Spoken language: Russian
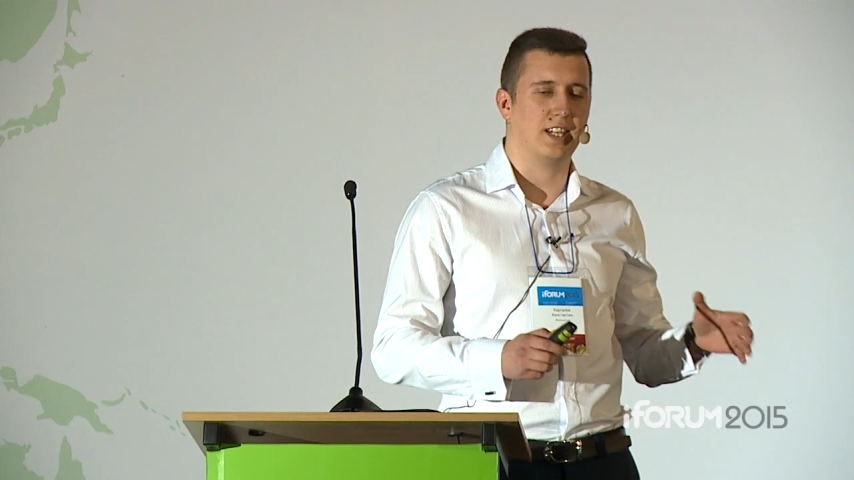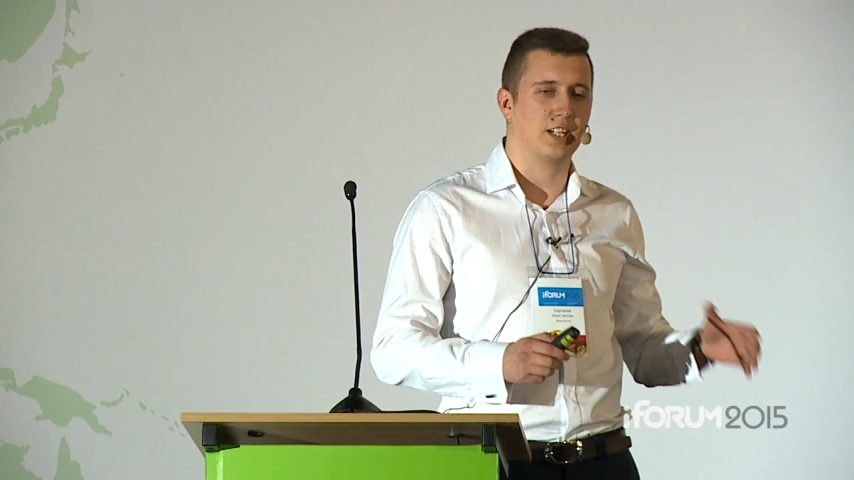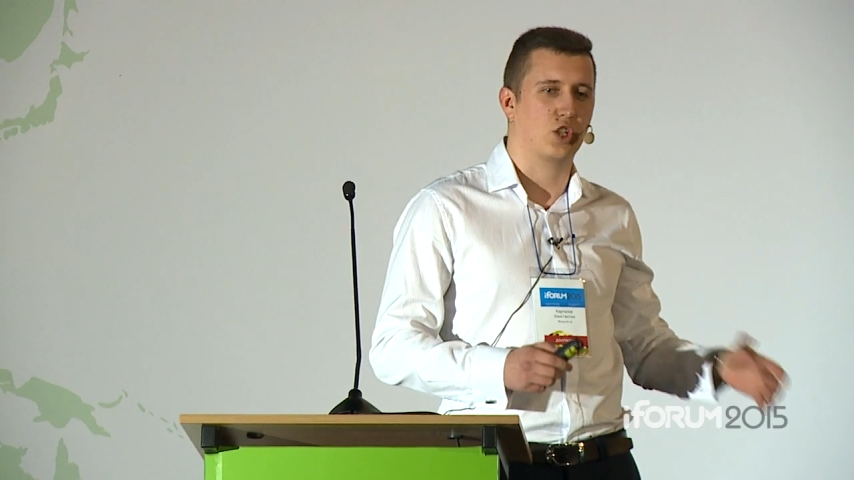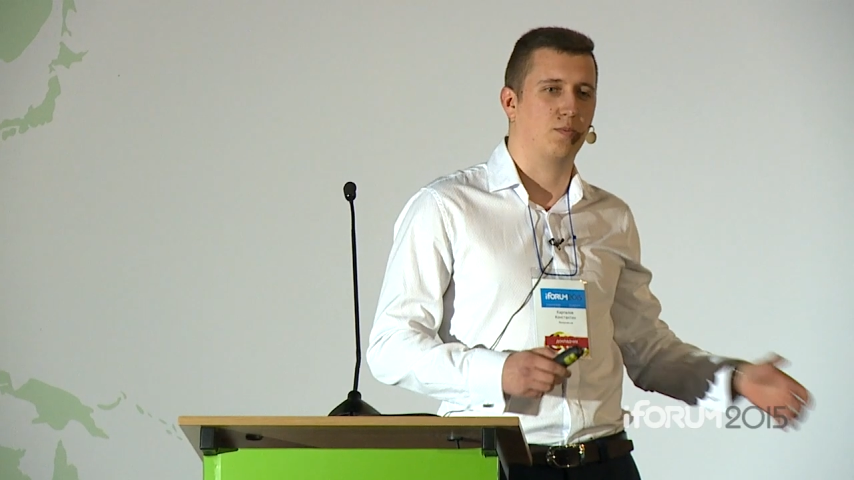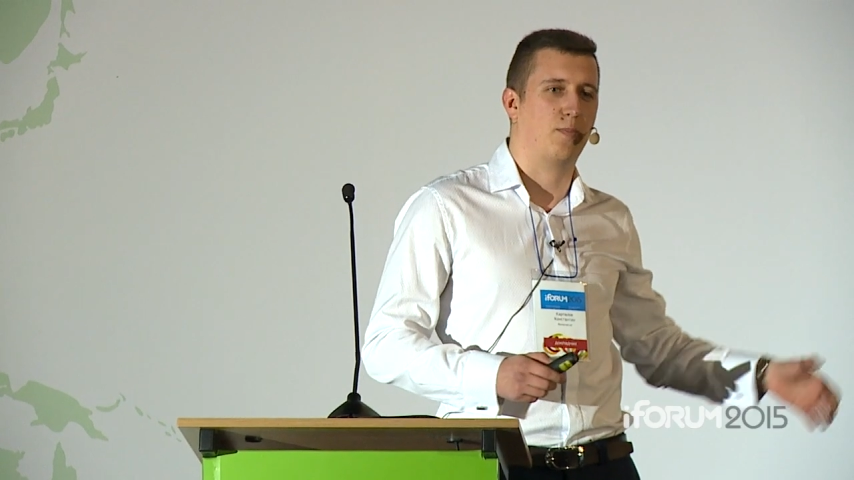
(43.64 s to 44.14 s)

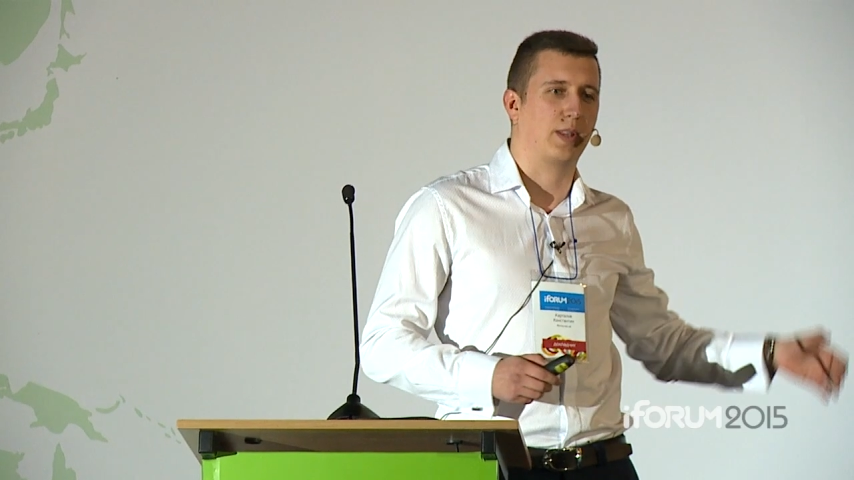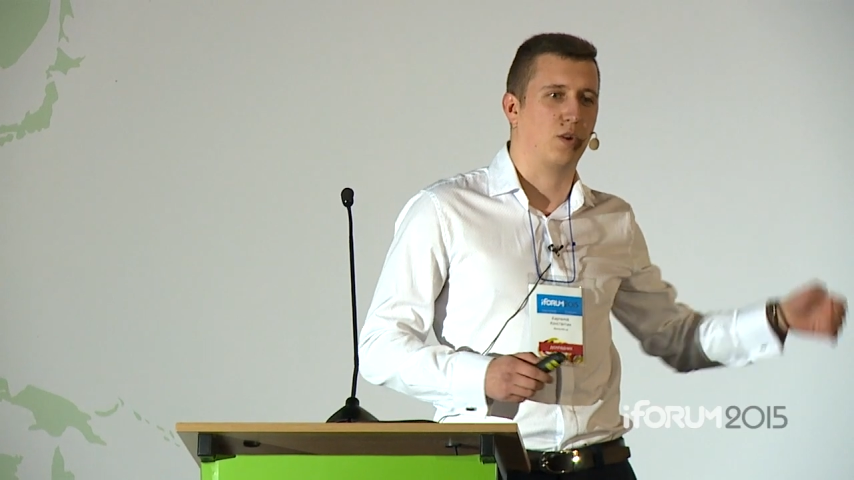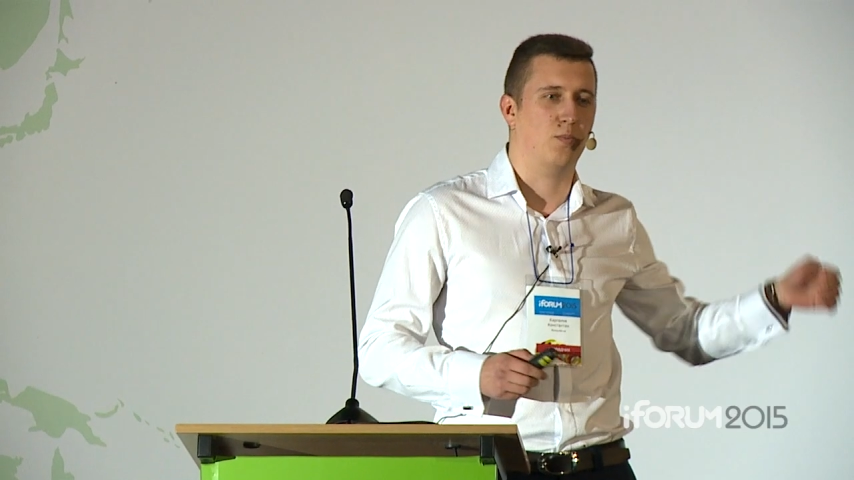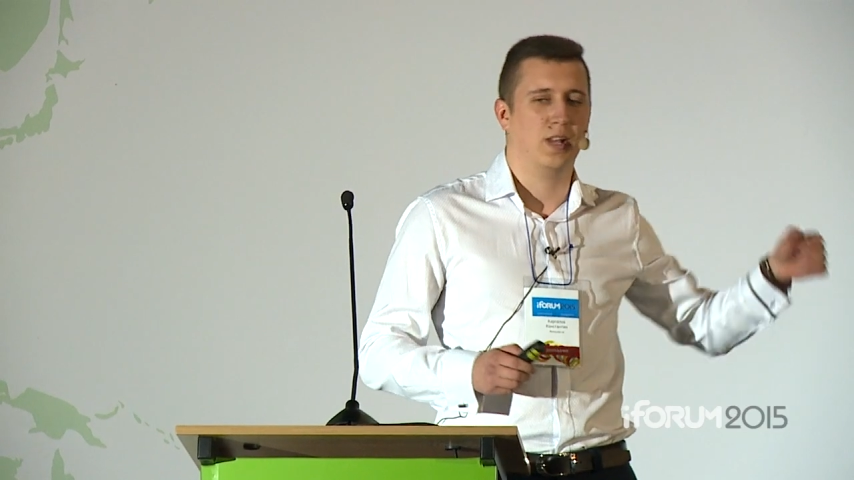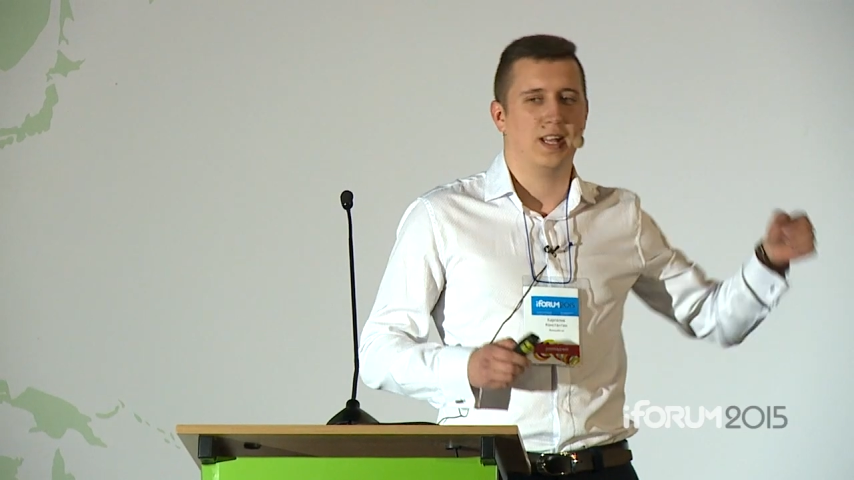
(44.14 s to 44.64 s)
идей, чтобы
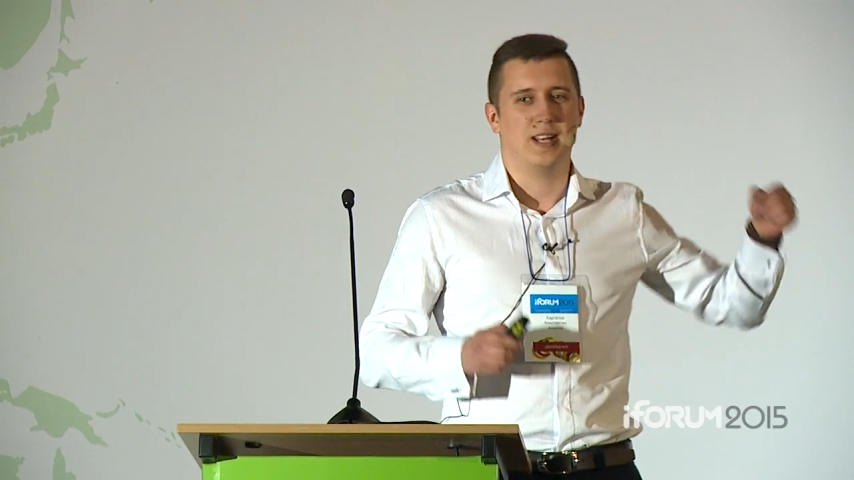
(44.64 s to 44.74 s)
потом